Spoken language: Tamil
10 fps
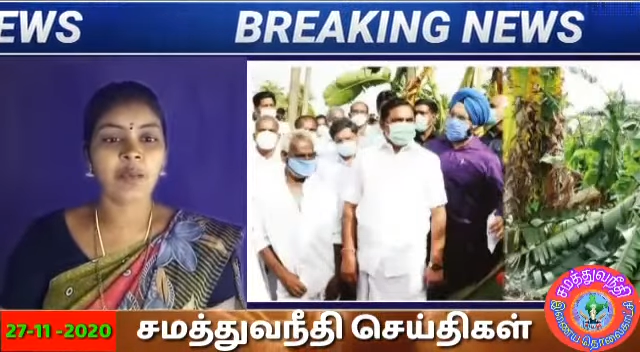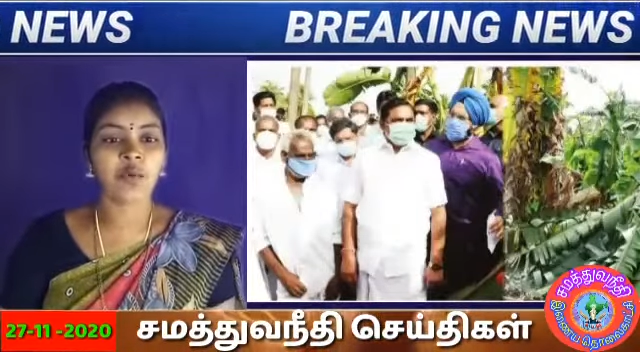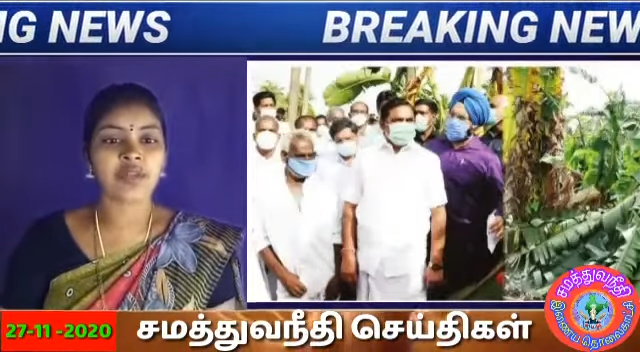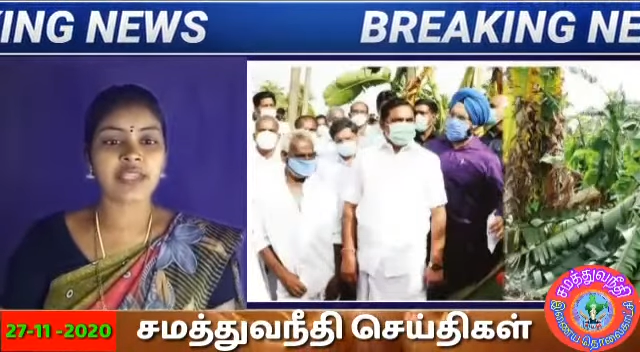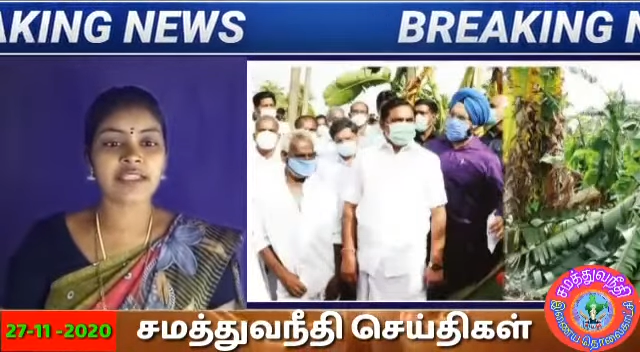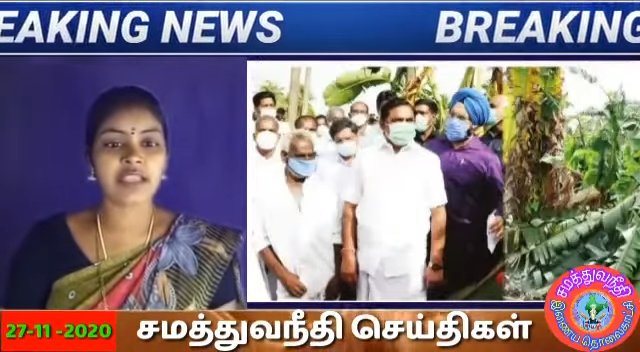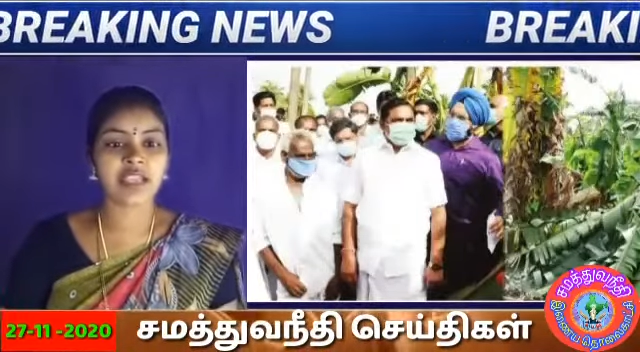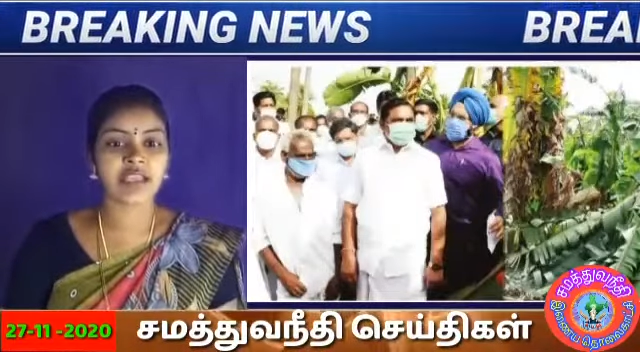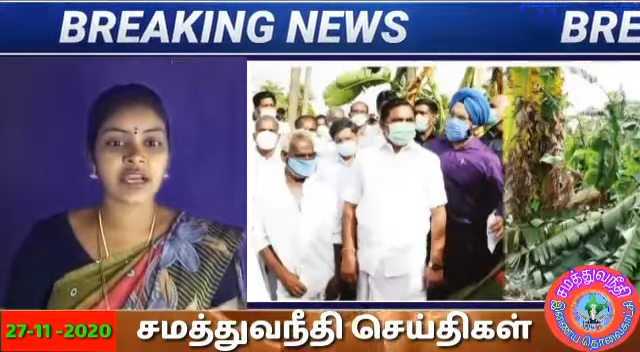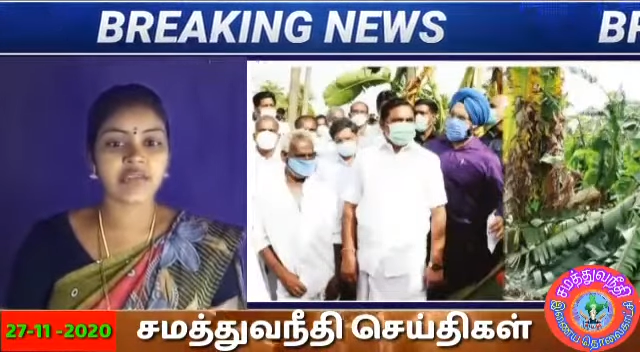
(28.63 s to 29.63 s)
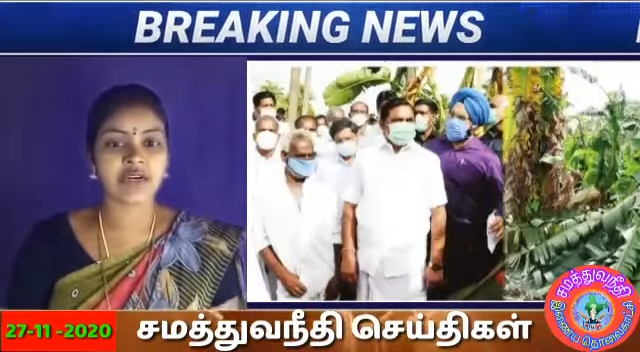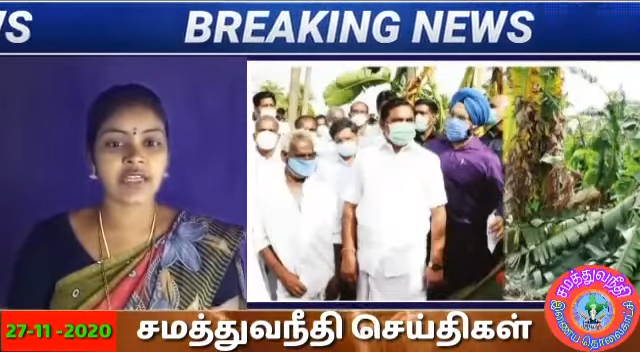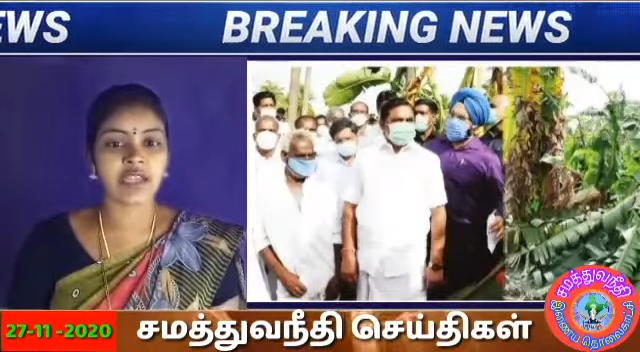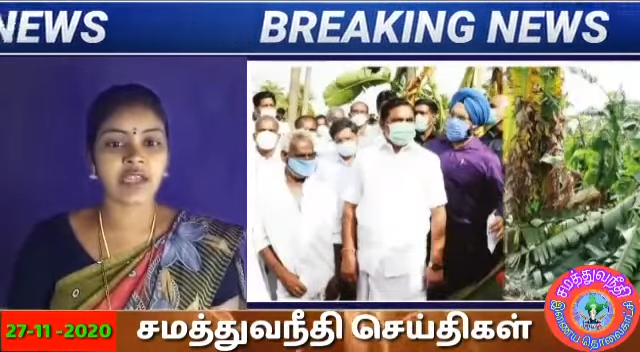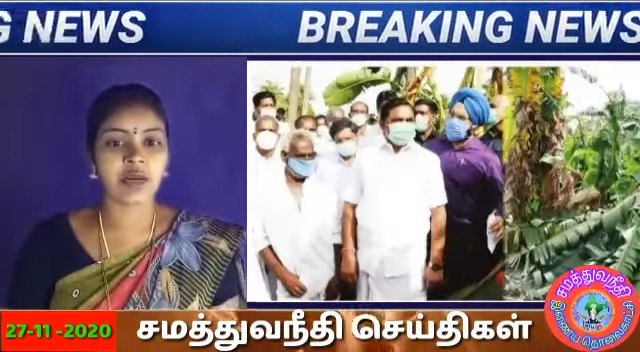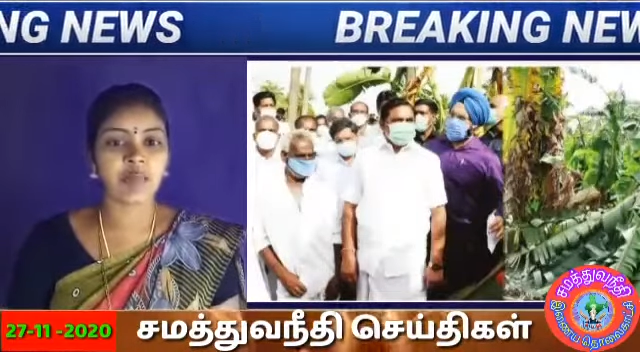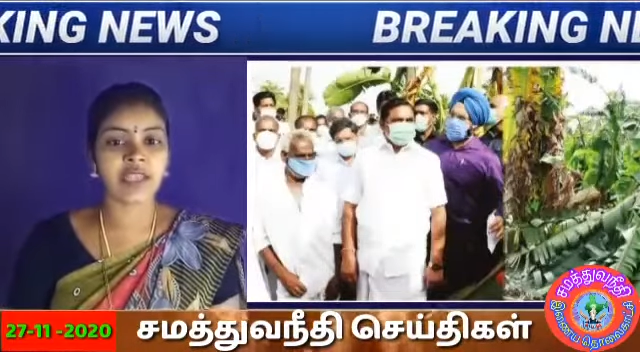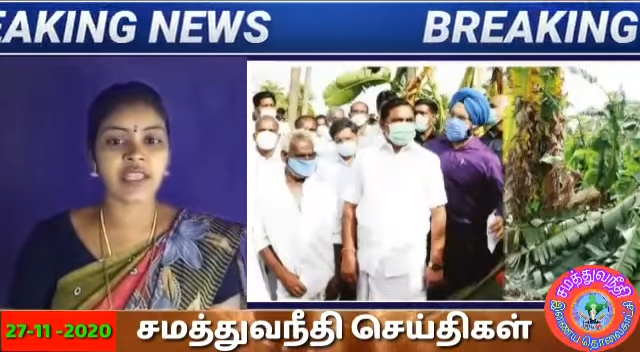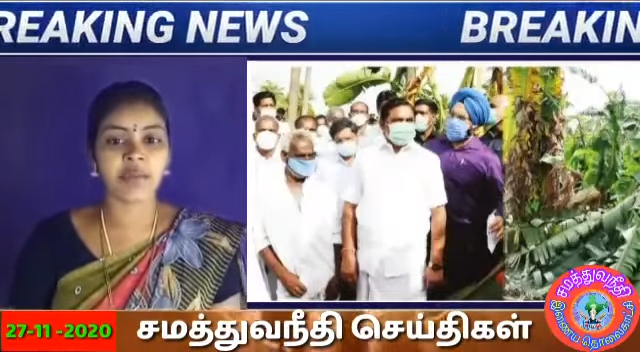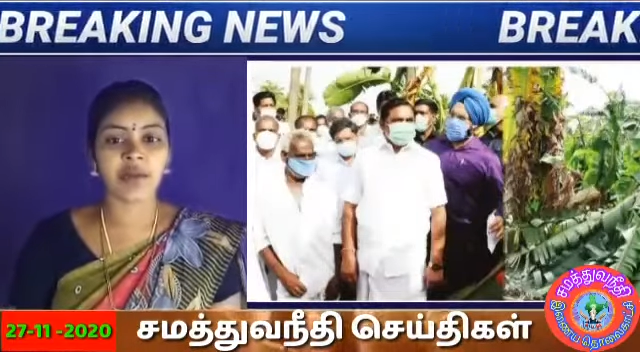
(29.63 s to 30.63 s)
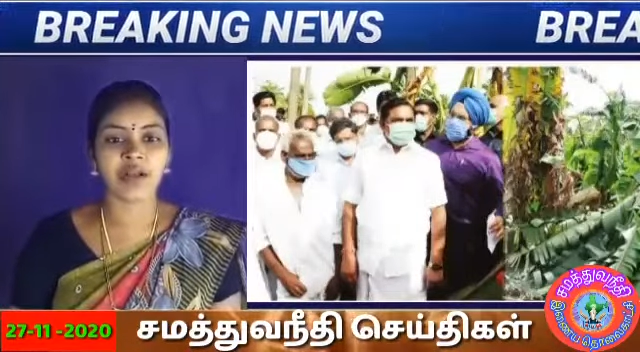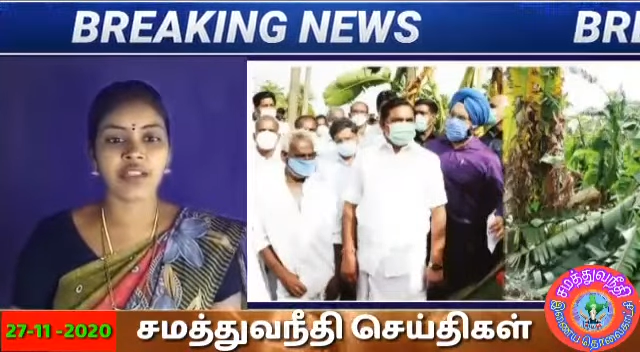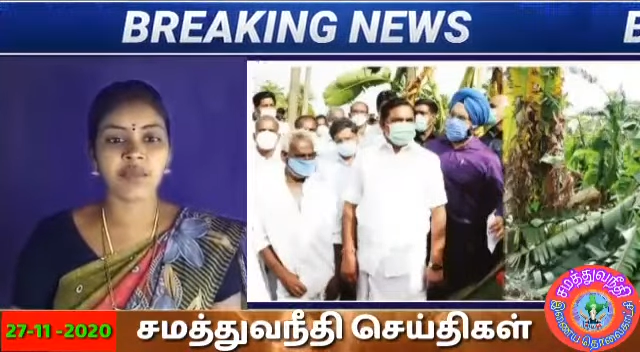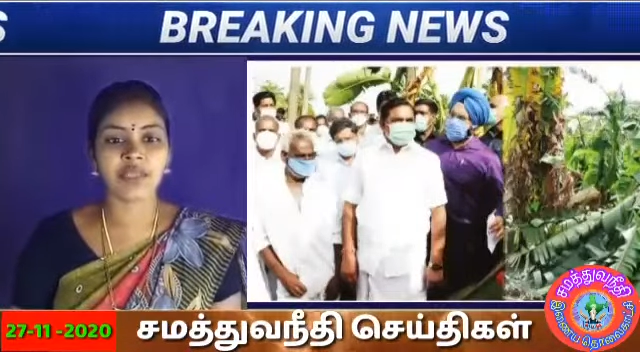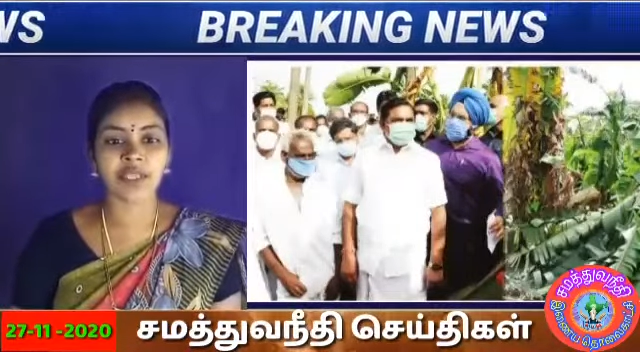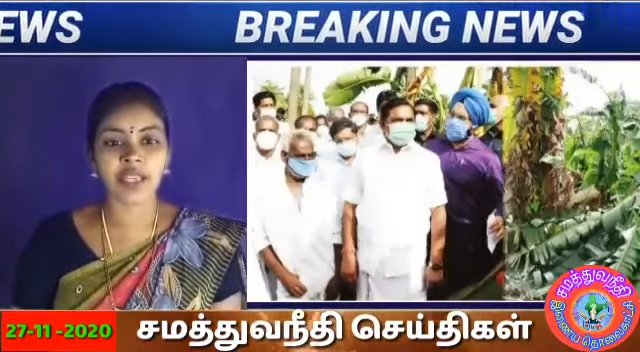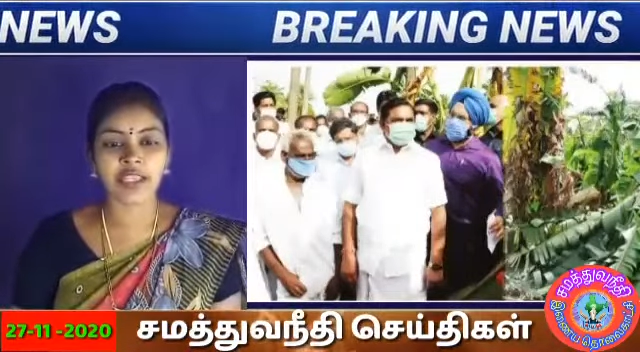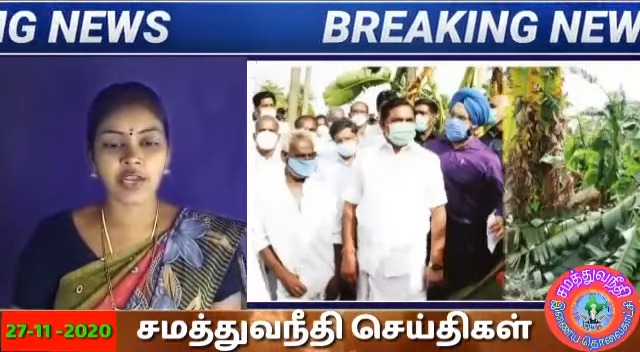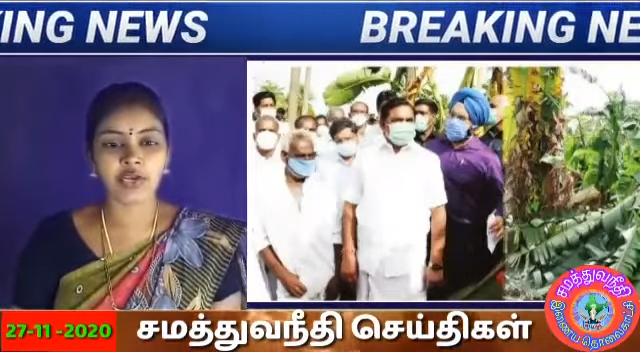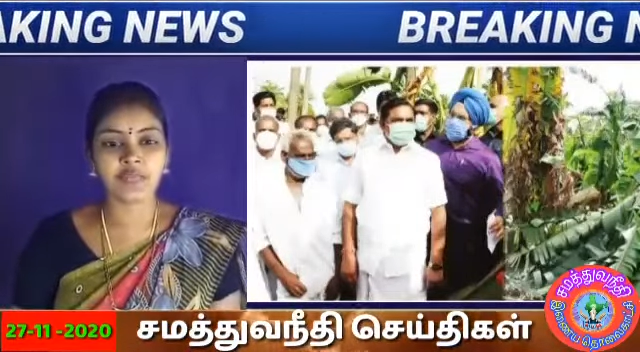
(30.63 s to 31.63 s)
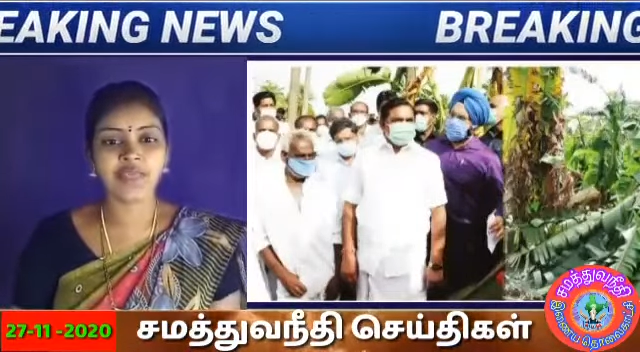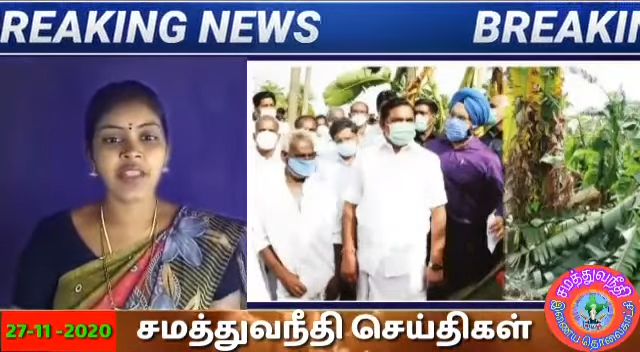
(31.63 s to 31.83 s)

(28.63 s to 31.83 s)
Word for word: முன்னெச்சரிக்கை நடவடிக்கையால் பெரிய பாதிப்பு இல்லை என்றும்